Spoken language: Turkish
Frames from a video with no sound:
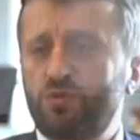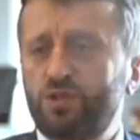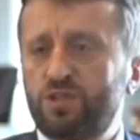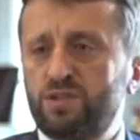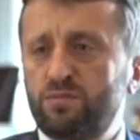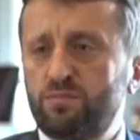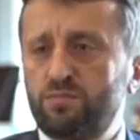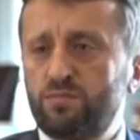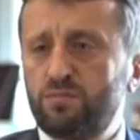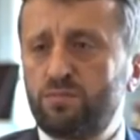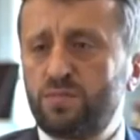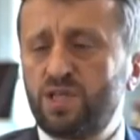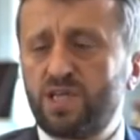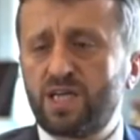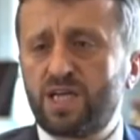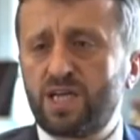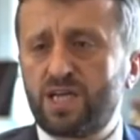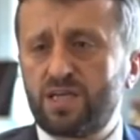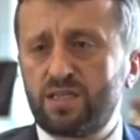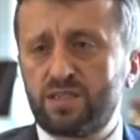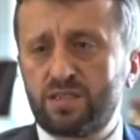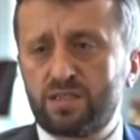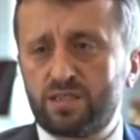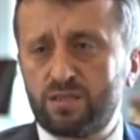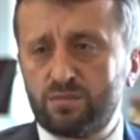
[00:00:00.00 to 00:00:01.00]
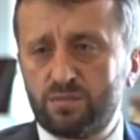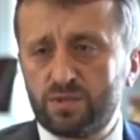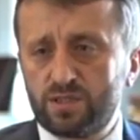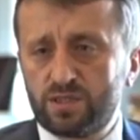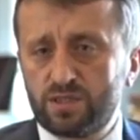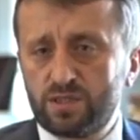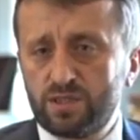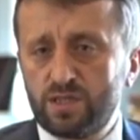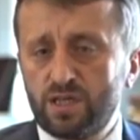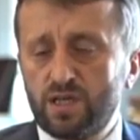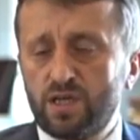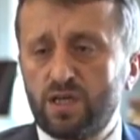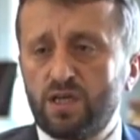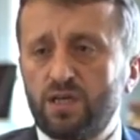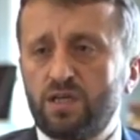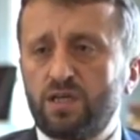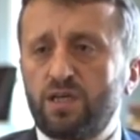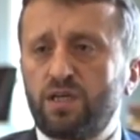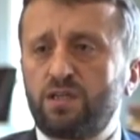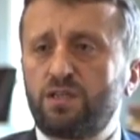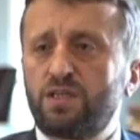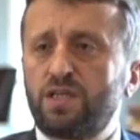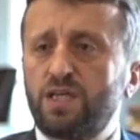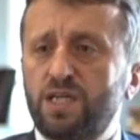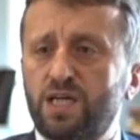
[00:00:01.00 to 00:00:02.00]
Bu bizim din kardeşimiz.
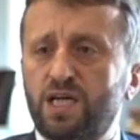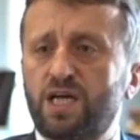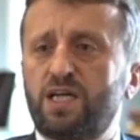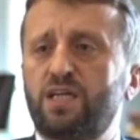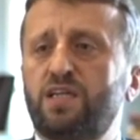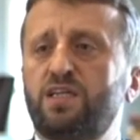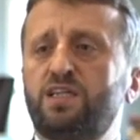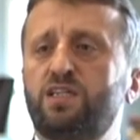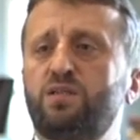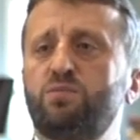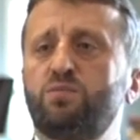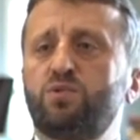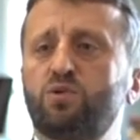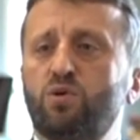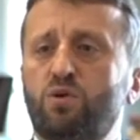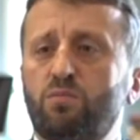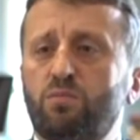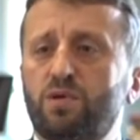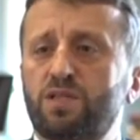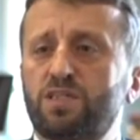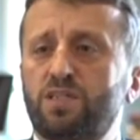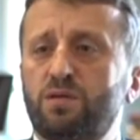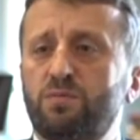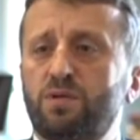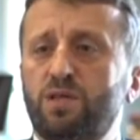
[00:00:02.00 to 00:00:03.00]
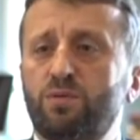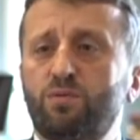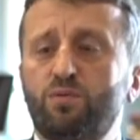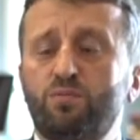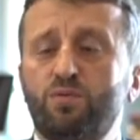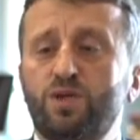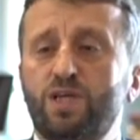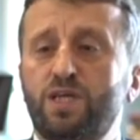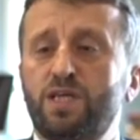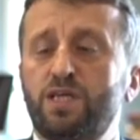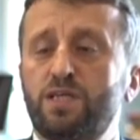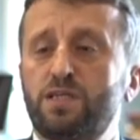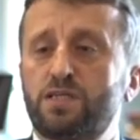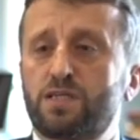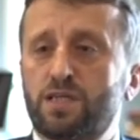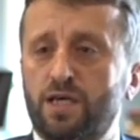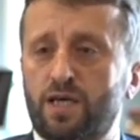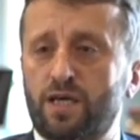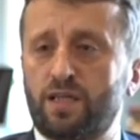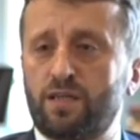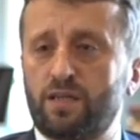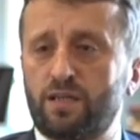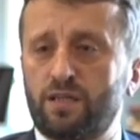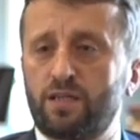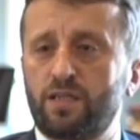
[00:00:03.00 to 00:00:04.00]
Ya din kardeşimiz olmasa bile bu bir
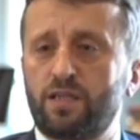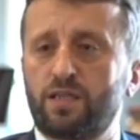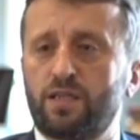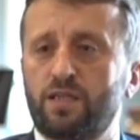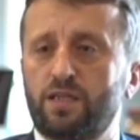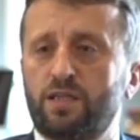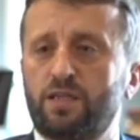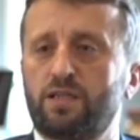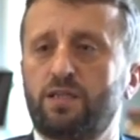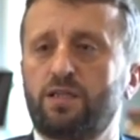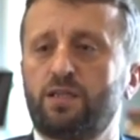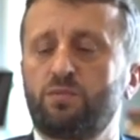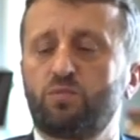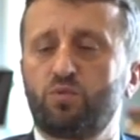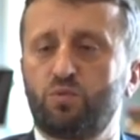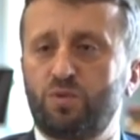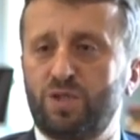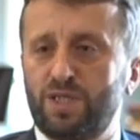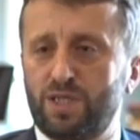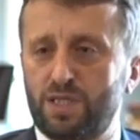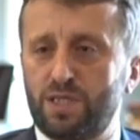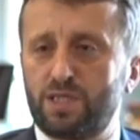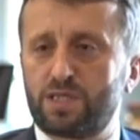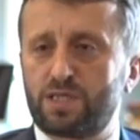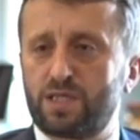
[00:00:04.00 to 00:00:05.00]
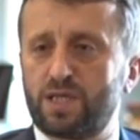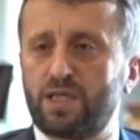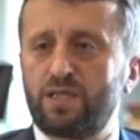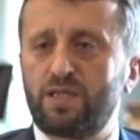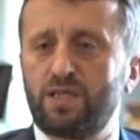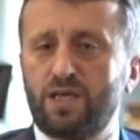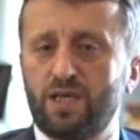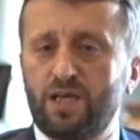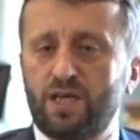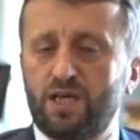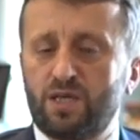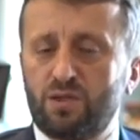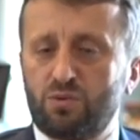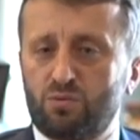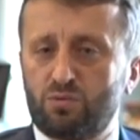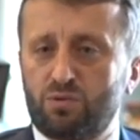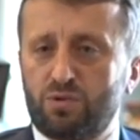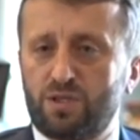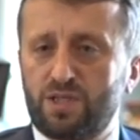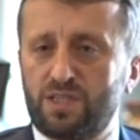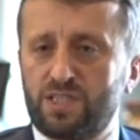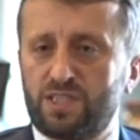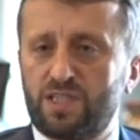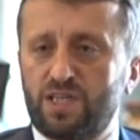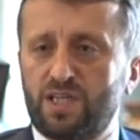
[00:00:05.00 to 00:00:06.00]
insan. Bu bir insan.
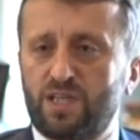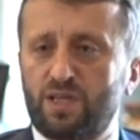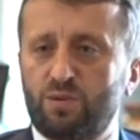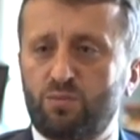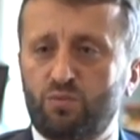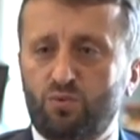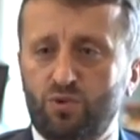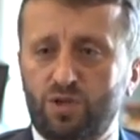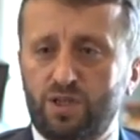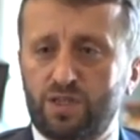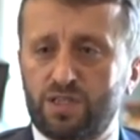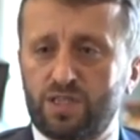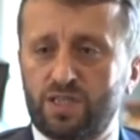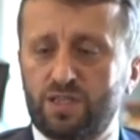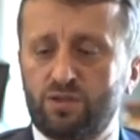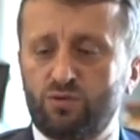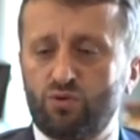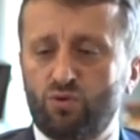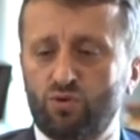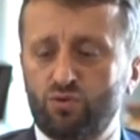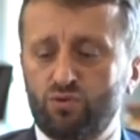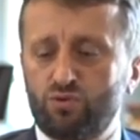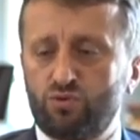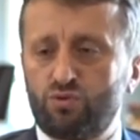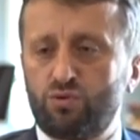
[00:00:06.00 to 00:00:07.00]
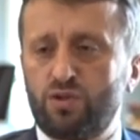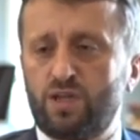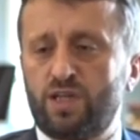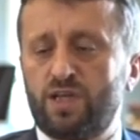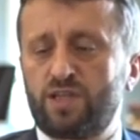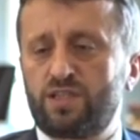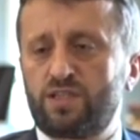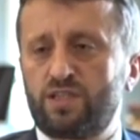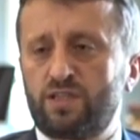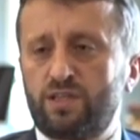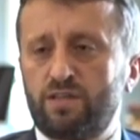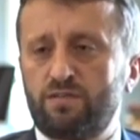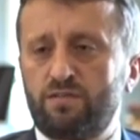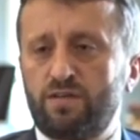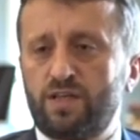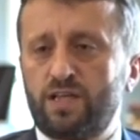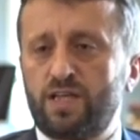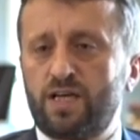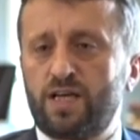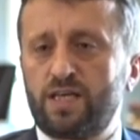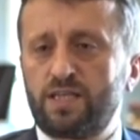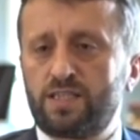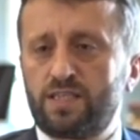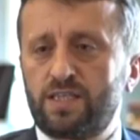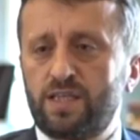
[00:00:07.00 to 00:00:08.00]
Dolayısıyla bu insanın onuruyla,
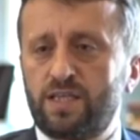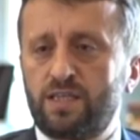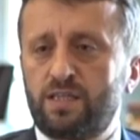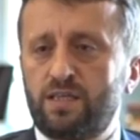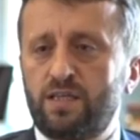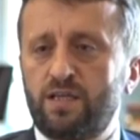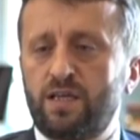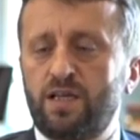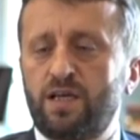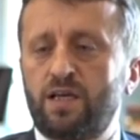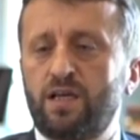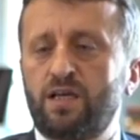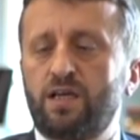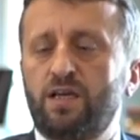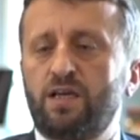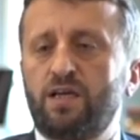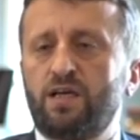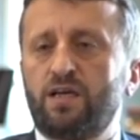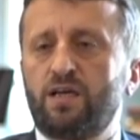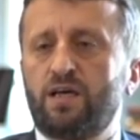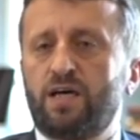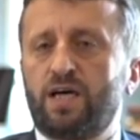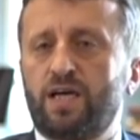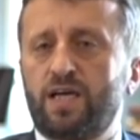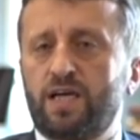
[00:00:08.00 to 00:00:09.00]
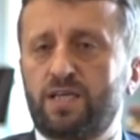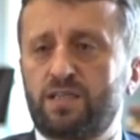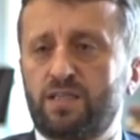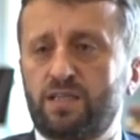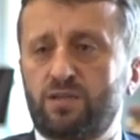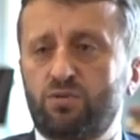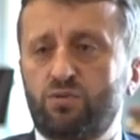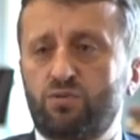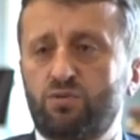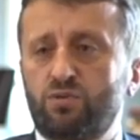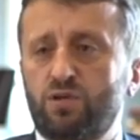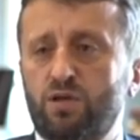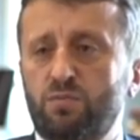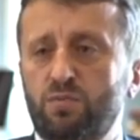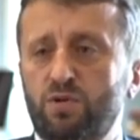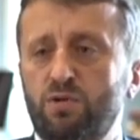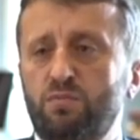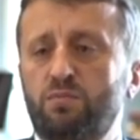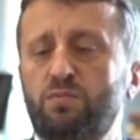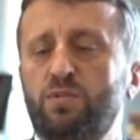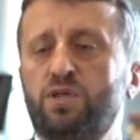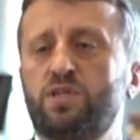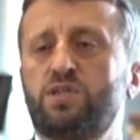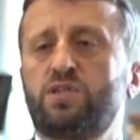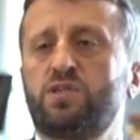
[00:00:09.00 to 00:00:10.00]
şerefiyle, haysiyetiyle hayatta
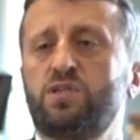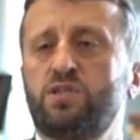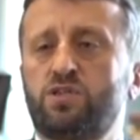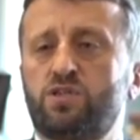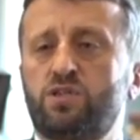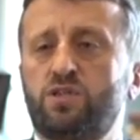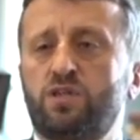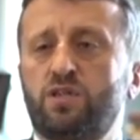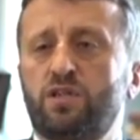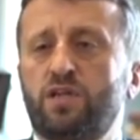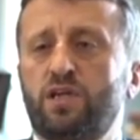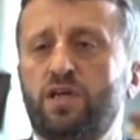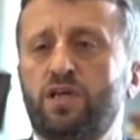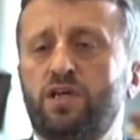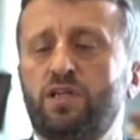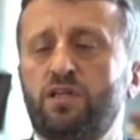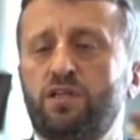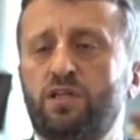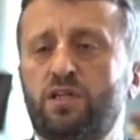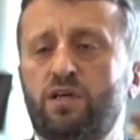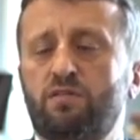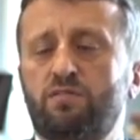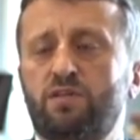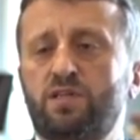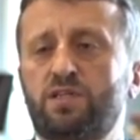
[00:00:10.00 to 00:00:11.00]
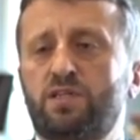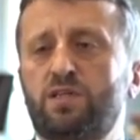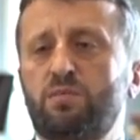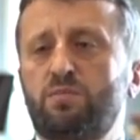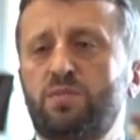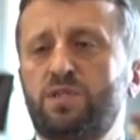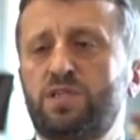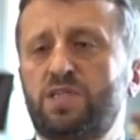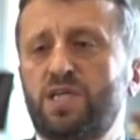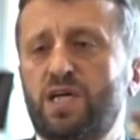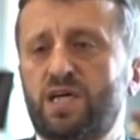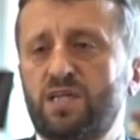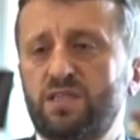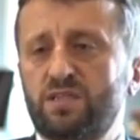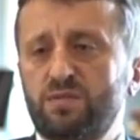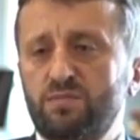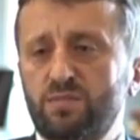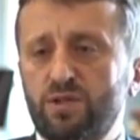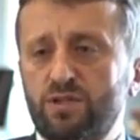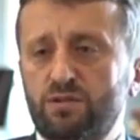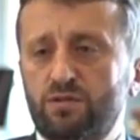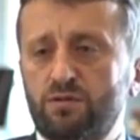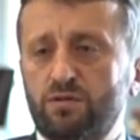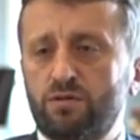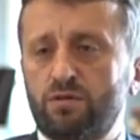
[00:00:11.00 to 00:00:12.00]
tutunabilmesi için devletimiz
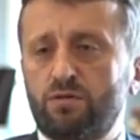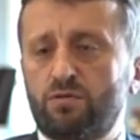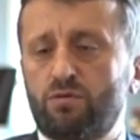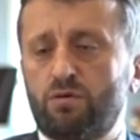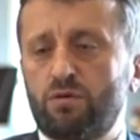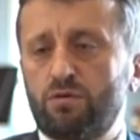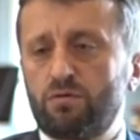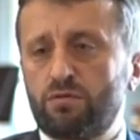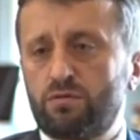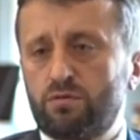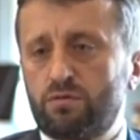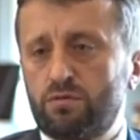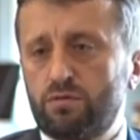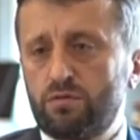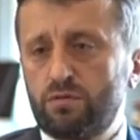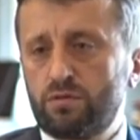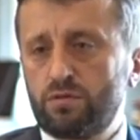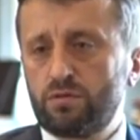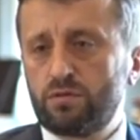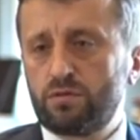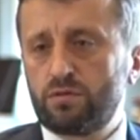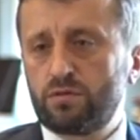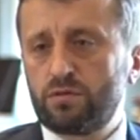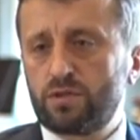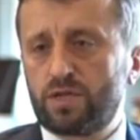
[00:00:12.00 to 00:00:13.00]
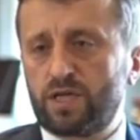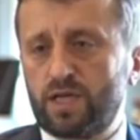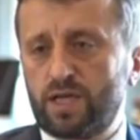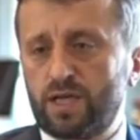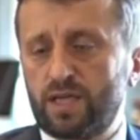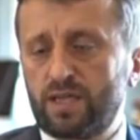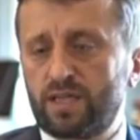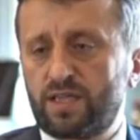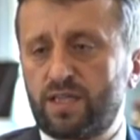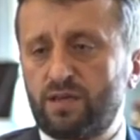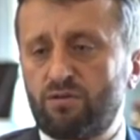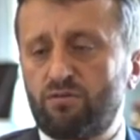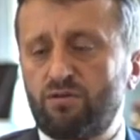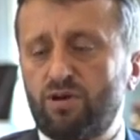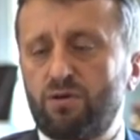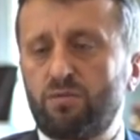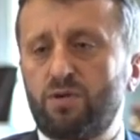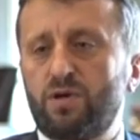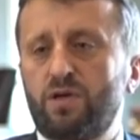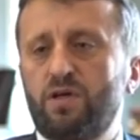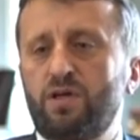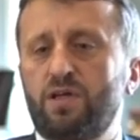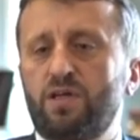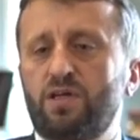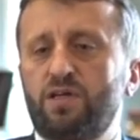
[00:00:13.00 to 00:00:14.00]
yardım ediyor, kol kanat geriyor
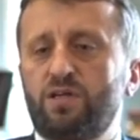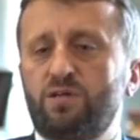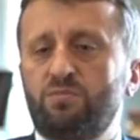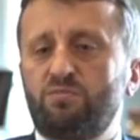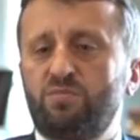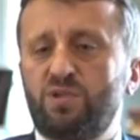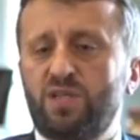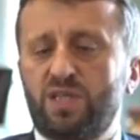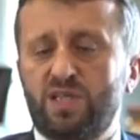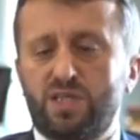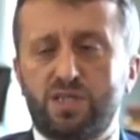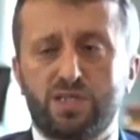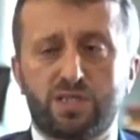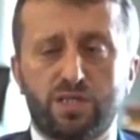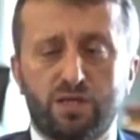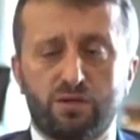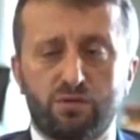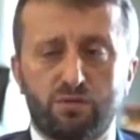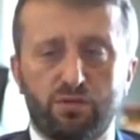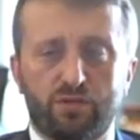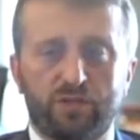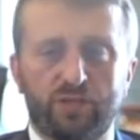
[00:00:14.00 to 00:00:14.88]
ama bir insan